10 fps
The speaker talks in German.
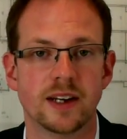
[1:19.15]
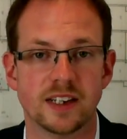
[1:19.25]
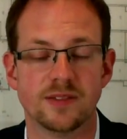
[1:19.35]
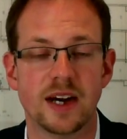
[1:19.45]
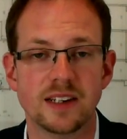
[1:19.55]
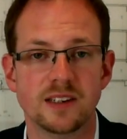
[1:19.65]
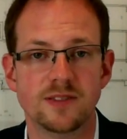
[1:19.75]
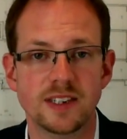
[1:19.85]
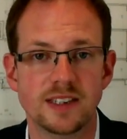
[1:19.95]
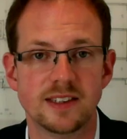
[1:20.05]
Das waren die
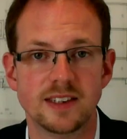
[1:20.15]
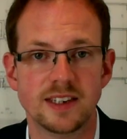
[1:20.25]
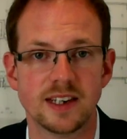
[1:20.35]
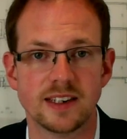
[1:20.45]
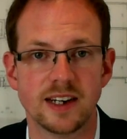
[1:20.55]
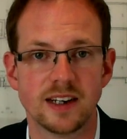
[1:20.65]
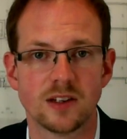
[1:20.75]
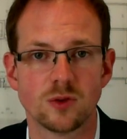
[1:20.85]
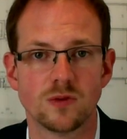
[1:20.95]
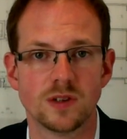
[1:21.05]
wichtigsten Dinge der
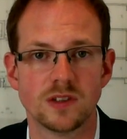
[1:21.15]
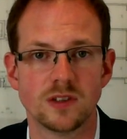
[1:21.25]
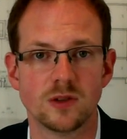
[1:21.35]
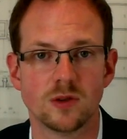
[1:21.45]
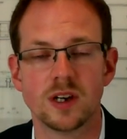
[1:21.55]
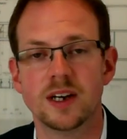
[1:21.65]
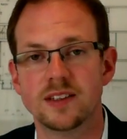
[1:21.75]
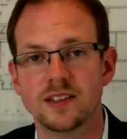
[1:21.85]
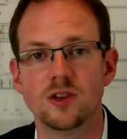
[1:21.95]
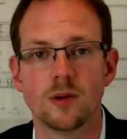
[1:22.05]
Teilkaskoversicherung,
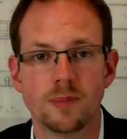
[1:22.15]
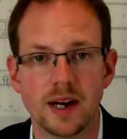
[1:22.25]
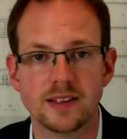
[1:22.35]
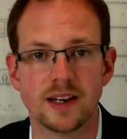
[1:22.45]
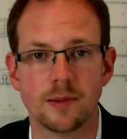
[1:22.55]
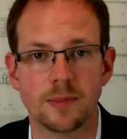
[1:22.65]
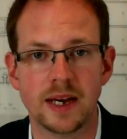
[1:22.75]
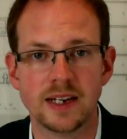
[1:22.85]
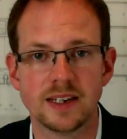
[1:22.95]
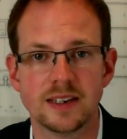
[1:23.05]
sind noch ein paar Sachen
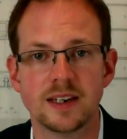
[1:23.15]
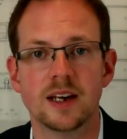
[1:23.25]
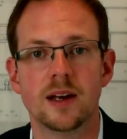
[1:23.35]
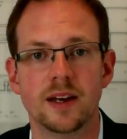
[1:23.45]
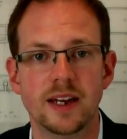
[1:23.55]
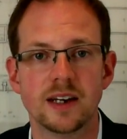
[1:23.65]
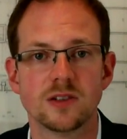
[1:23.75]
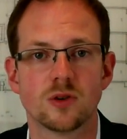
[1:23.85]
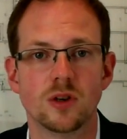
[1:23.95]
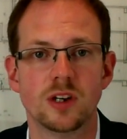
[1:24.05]
mehr drin.
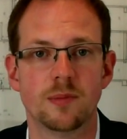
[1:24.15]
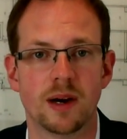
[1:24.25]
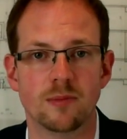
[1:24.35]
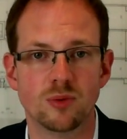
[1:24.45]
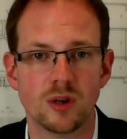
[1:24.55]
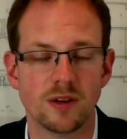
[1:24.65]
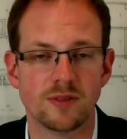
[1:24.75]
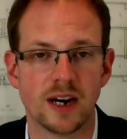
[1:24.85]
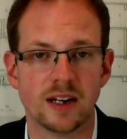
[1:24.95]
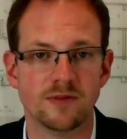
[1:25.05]
Näheres könnt ihr in meinem Buch
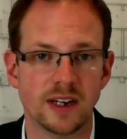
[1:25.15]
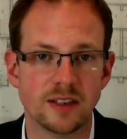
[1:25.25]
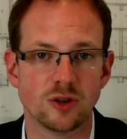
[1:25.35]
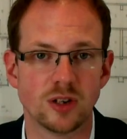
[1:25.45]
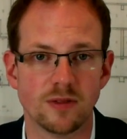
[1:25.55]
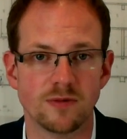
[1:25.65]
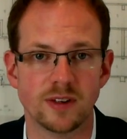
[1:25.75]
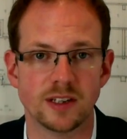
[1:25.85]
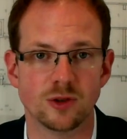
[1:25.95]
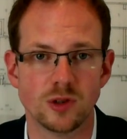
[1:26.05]
erfahren, Werte schaffen,
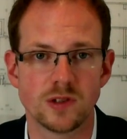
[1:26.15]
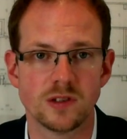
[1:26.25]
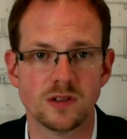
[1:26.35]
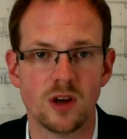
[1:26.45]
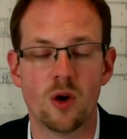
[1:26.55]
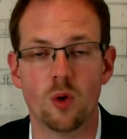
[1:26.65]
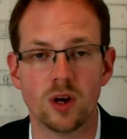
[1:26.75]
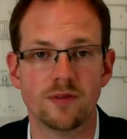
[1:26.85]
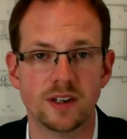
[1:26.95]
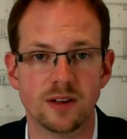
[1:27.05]
Werte schützen
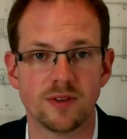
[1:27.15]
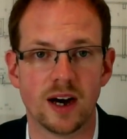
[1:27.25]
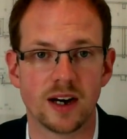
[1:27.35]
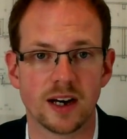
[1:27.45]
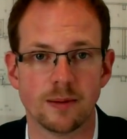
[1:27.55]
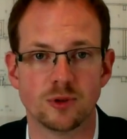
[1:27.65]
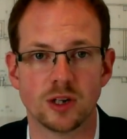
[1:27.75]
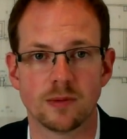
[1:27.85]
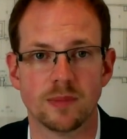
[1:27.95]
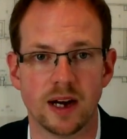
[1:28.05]
oder wenn ihr Fragen habt,
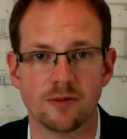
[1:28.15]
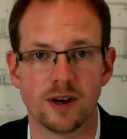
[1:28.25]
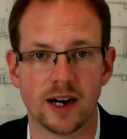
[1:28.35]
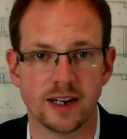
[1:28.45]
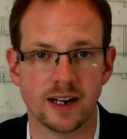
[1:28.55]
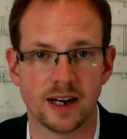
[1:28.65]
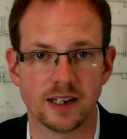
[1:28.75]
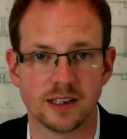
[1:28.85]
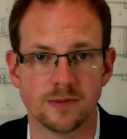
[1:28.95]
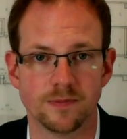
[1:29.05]
schickt mir einfach eine Nachricht.